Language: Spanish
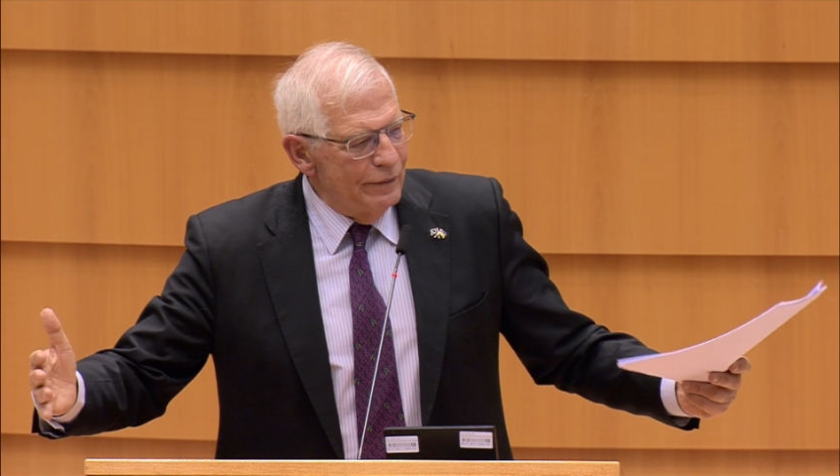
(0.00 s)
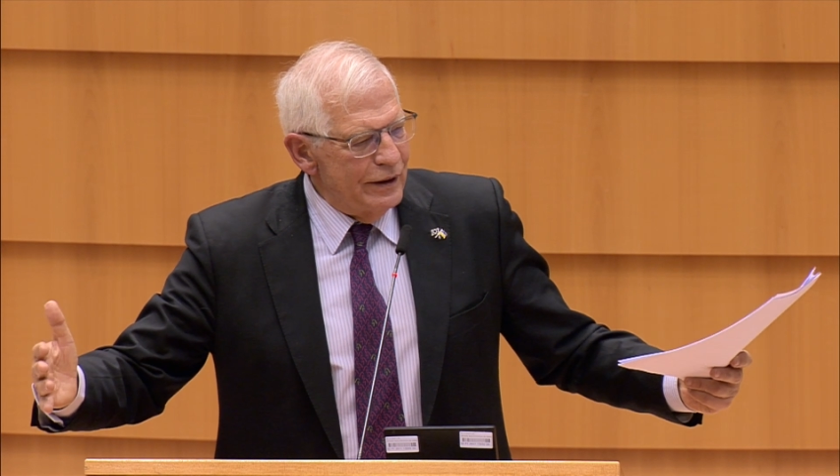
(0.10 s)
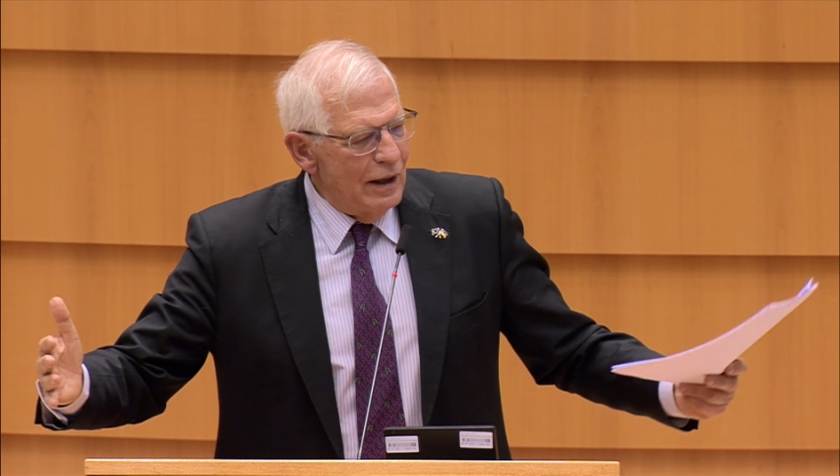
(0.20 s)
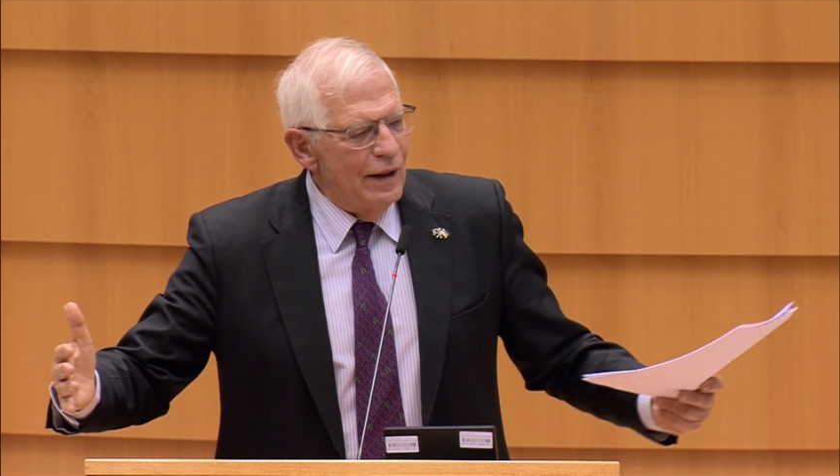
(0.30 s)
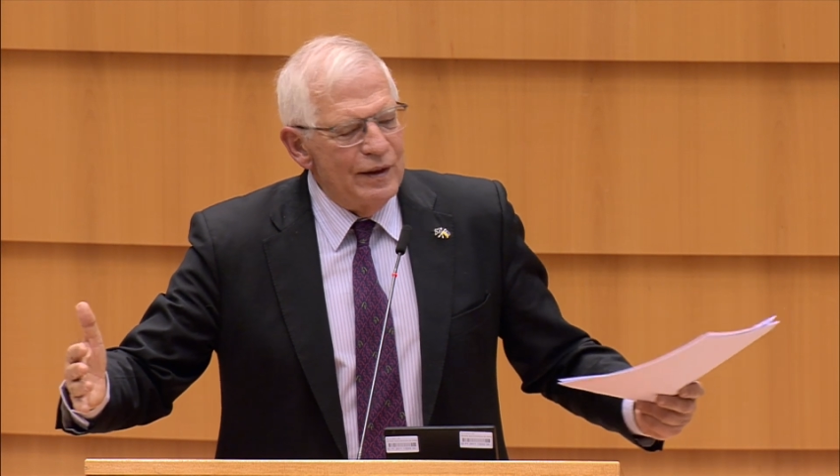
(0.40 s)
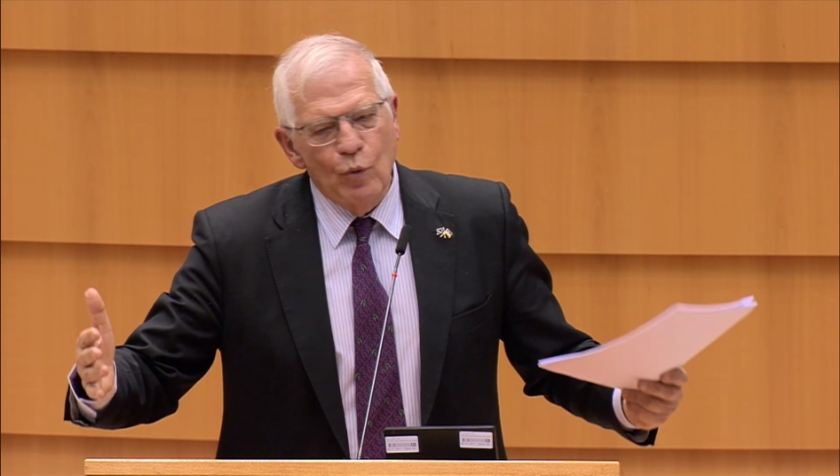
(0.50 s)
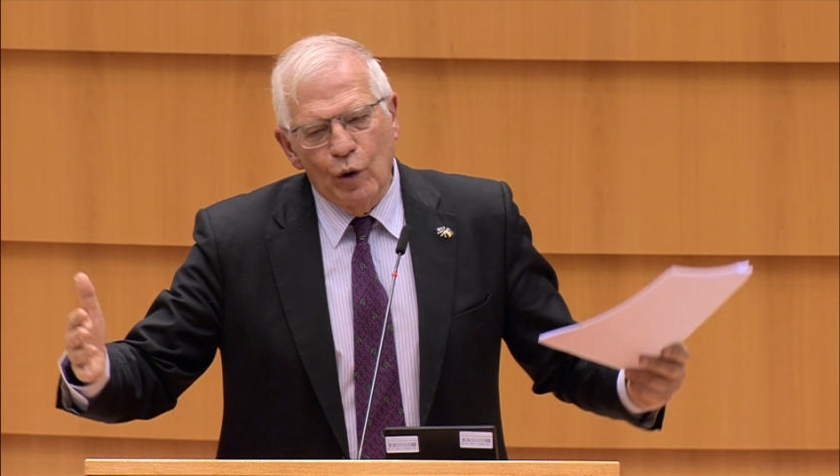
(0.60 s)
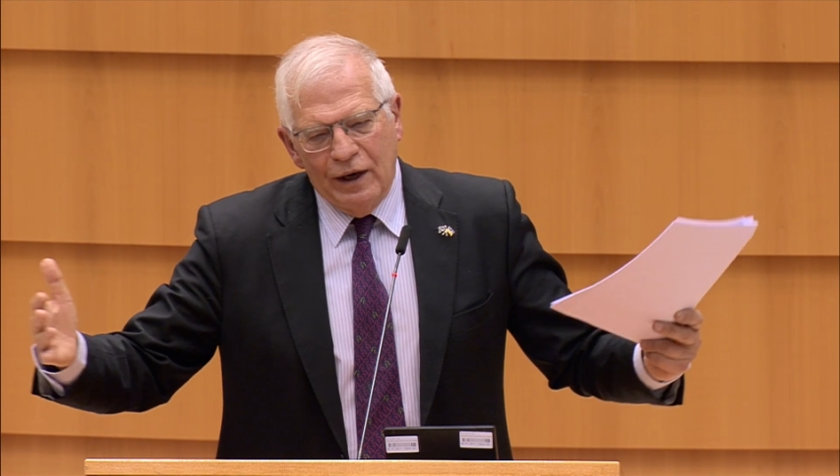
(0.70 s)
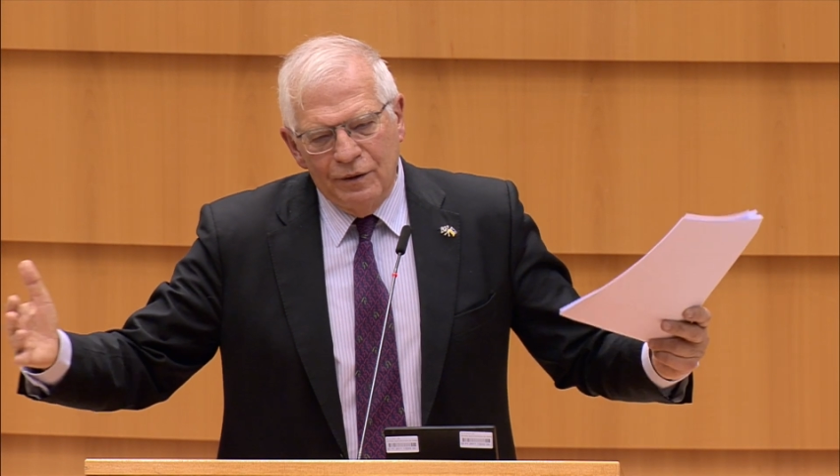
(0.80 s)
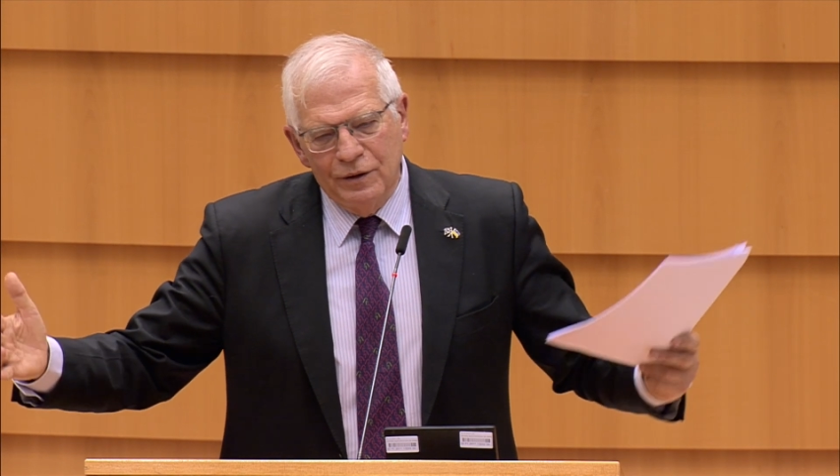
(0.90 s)
hacia la
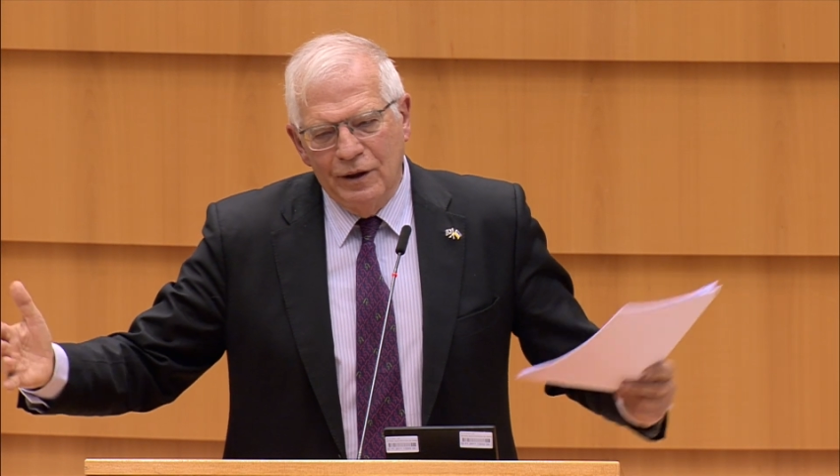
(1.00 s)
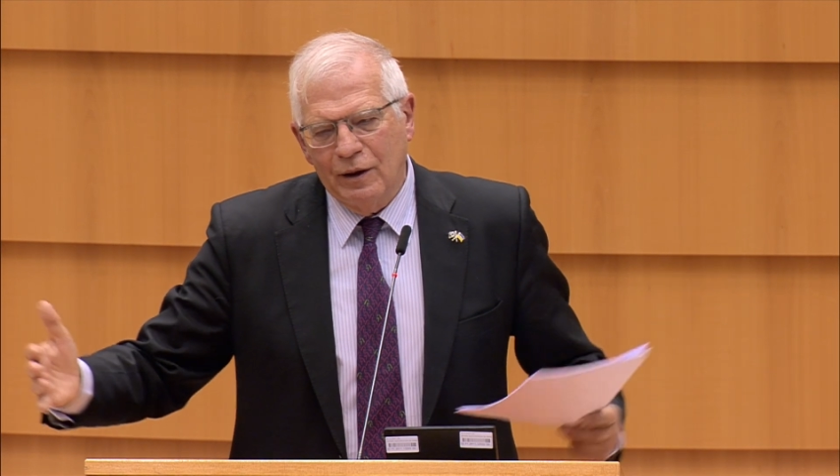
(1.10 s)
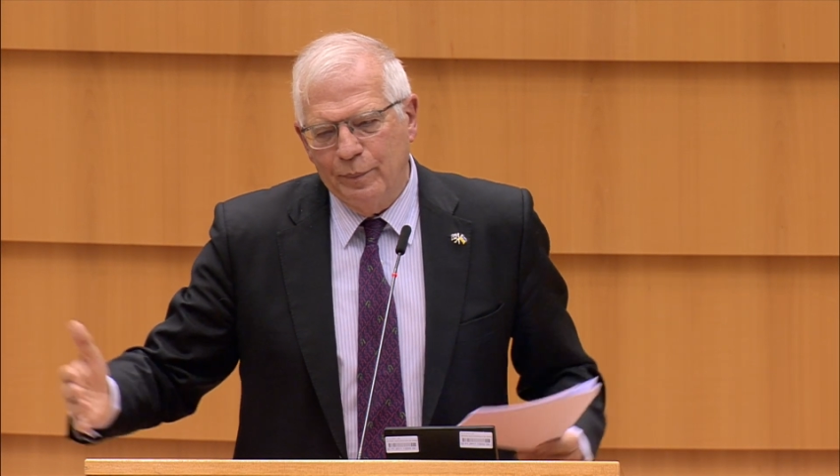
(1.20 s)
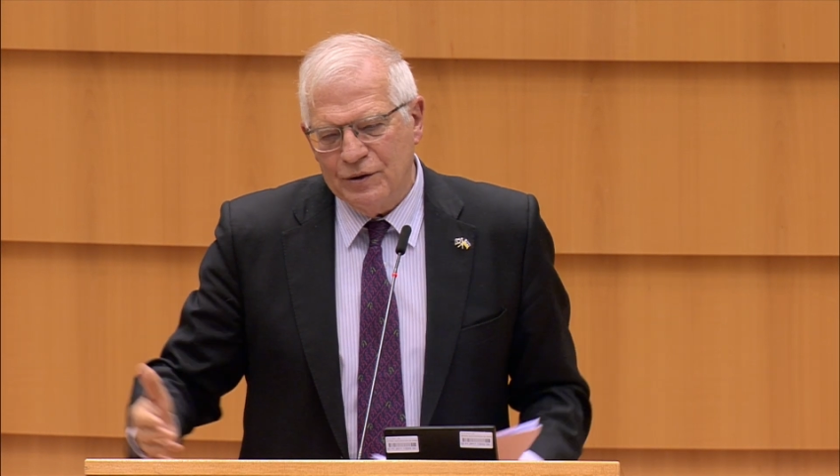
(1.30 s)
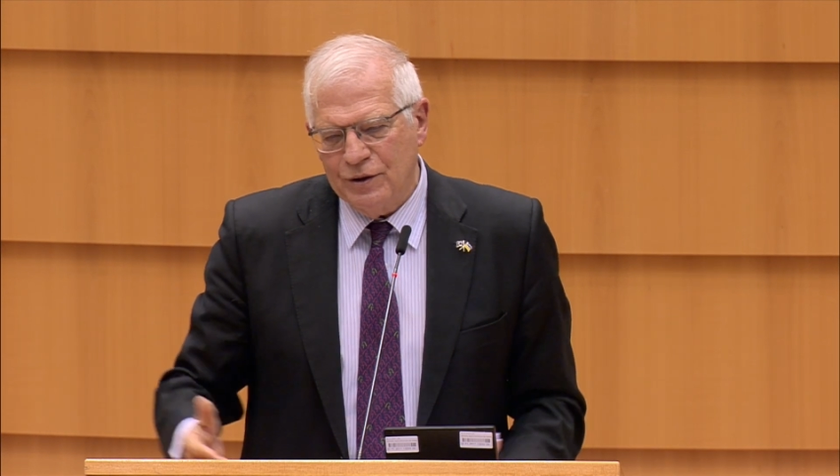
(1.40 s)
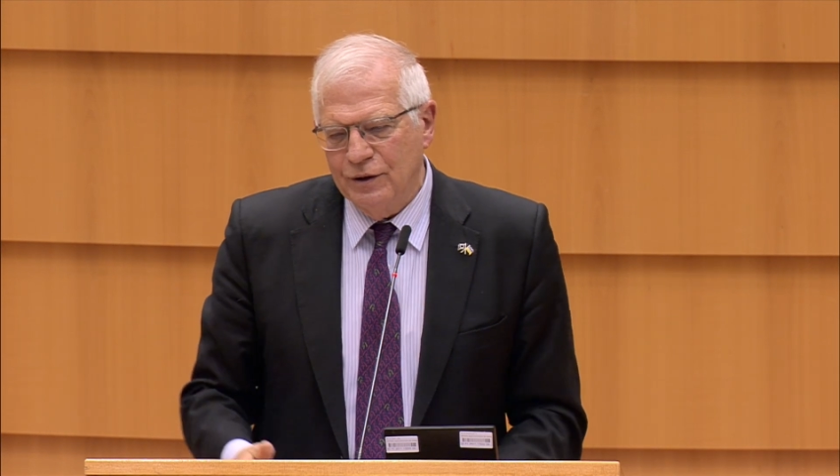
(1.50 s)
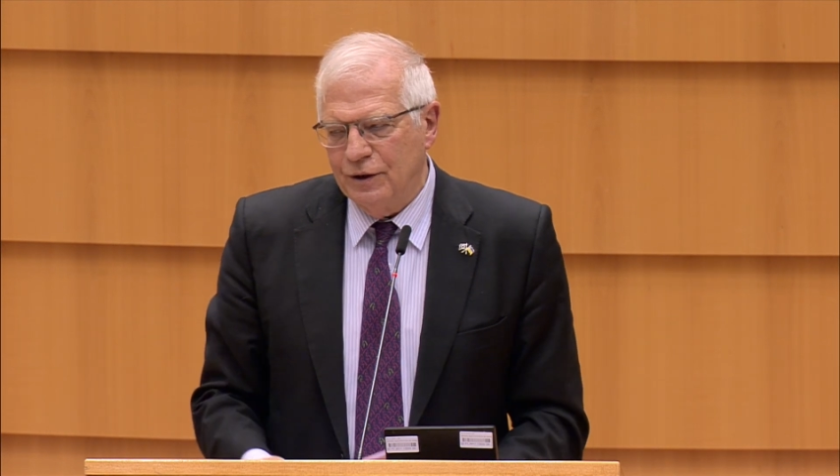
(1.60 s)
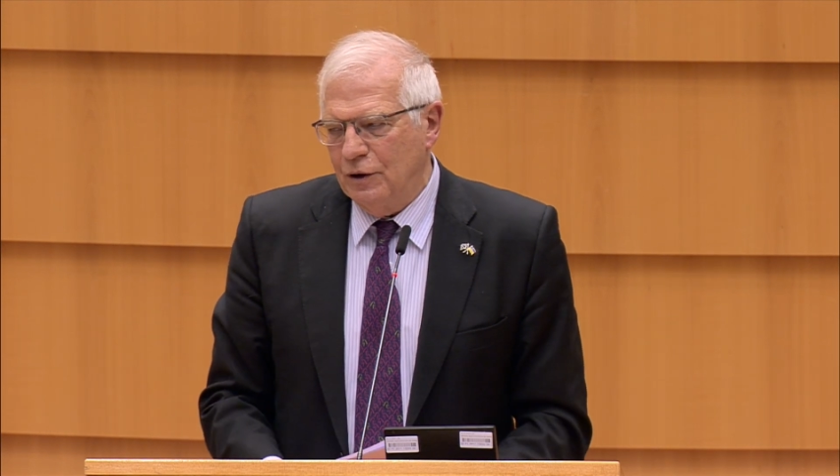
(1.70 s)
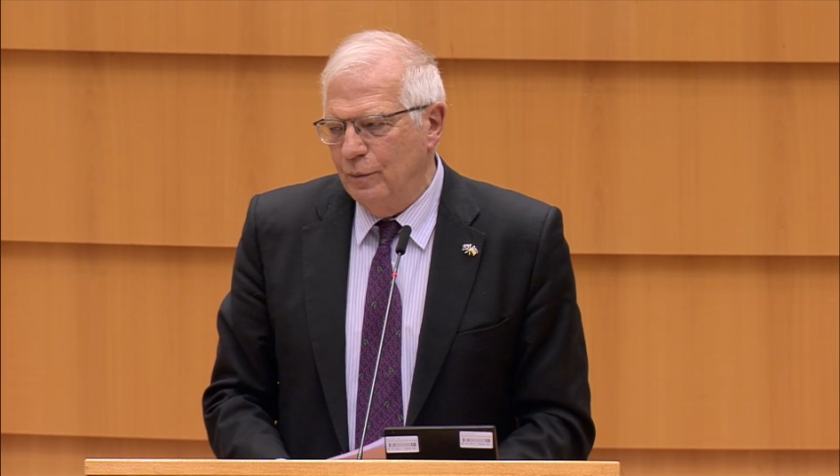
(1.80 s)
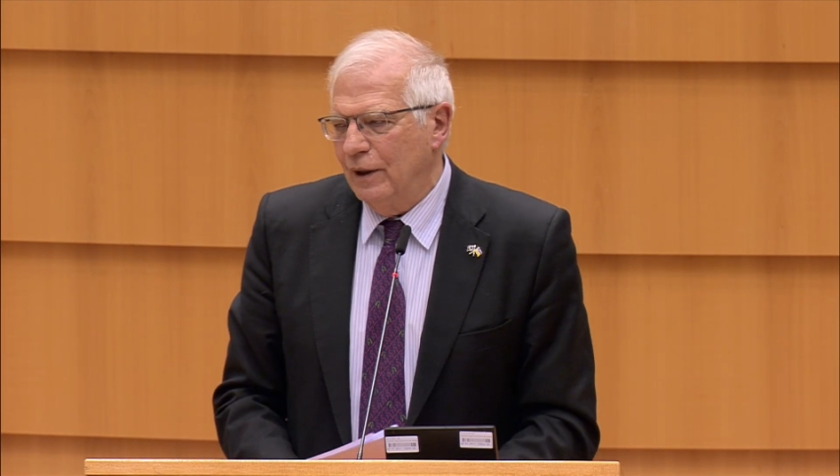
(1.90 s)
democracia
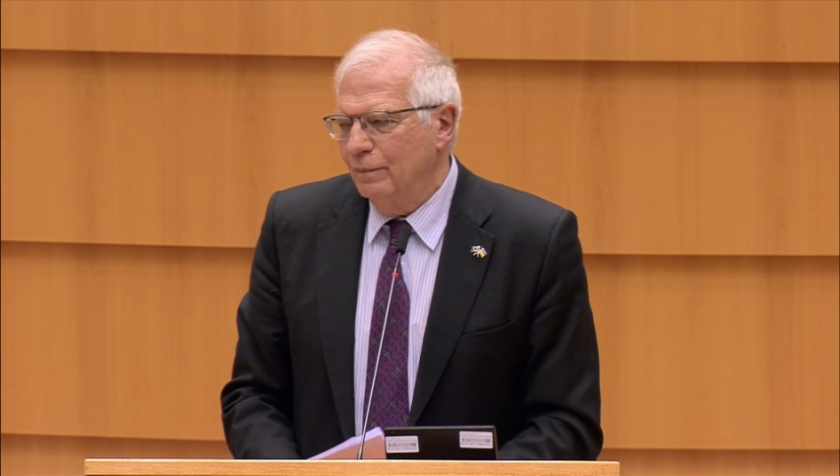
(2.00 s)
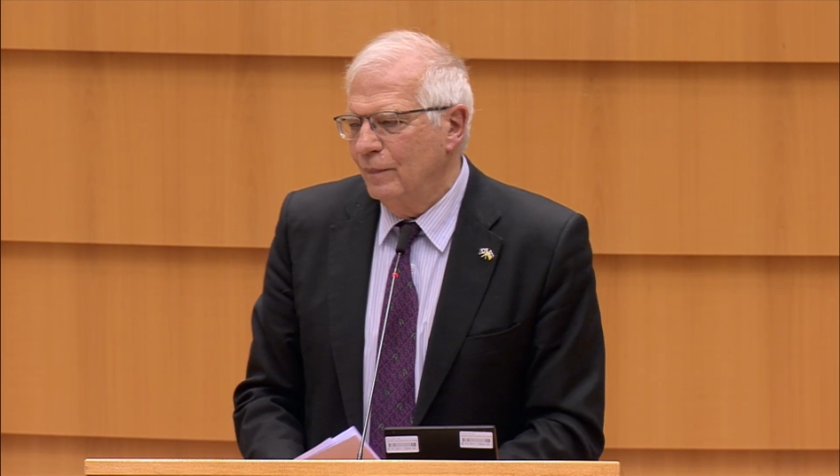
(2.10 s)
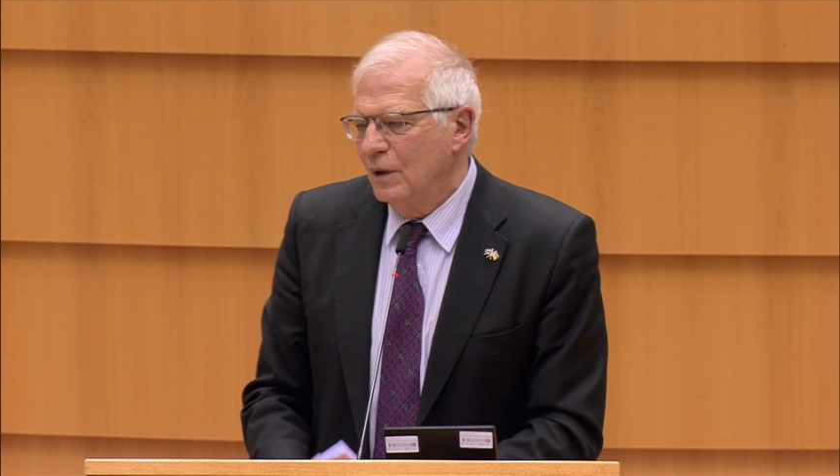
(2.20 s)
representativa.